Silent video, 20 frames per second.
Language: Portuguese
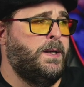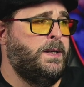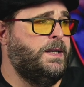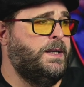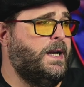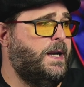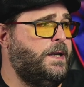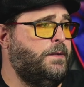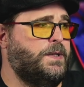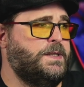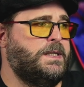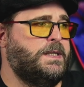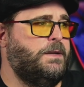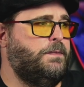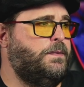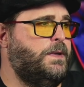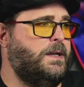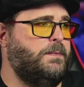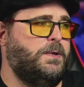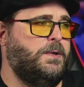E aí você
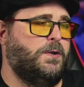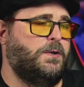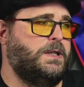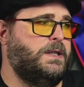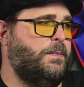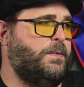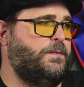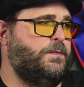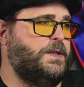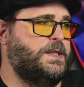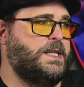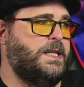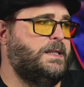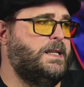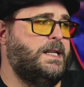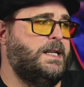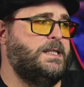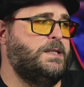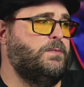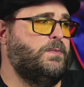vê, meu, que dá para fazer
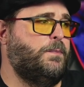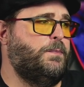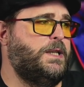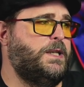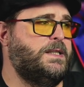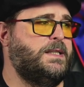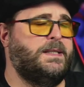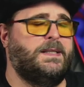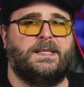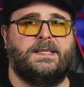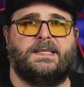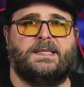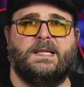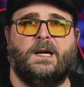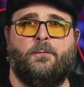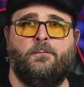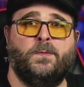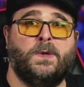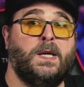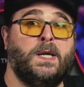desde uma
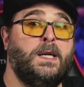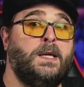apresentação